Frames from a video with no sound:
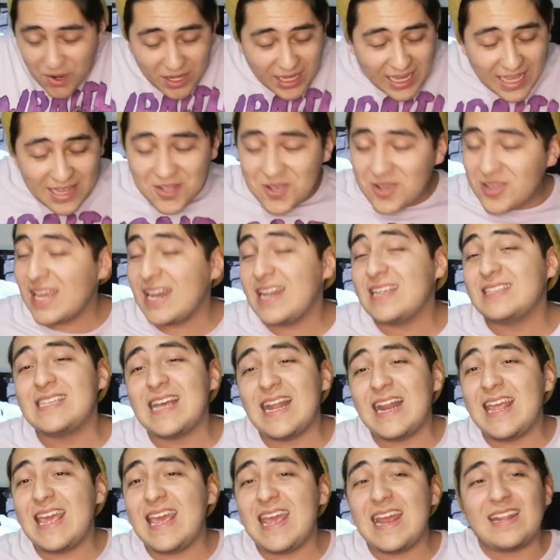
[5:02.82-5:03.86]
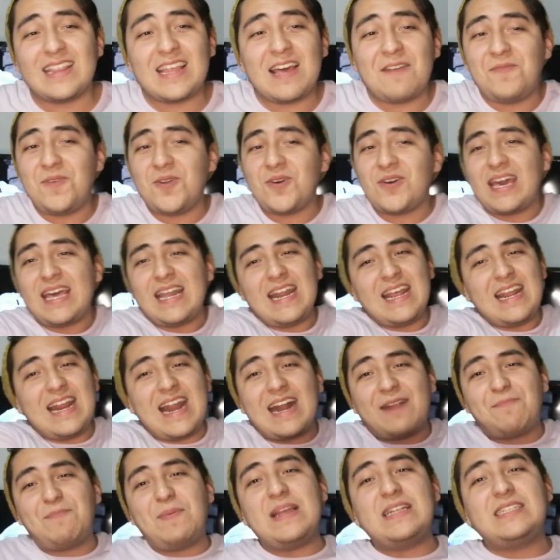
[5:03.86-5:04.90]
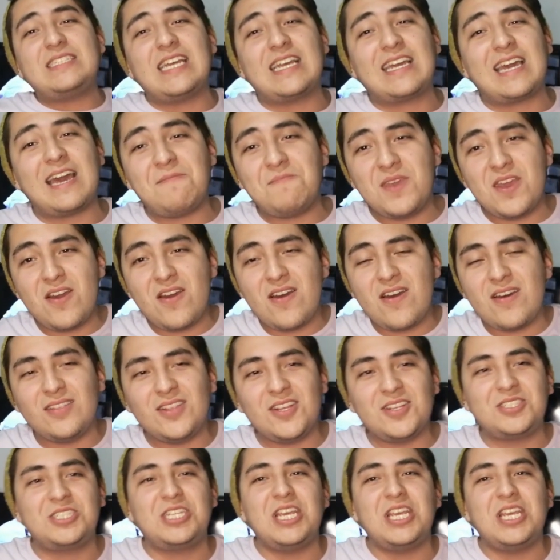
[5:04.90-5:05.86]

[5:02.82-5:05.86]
Porque no quiere salir, da flojera ir al pinche camión, no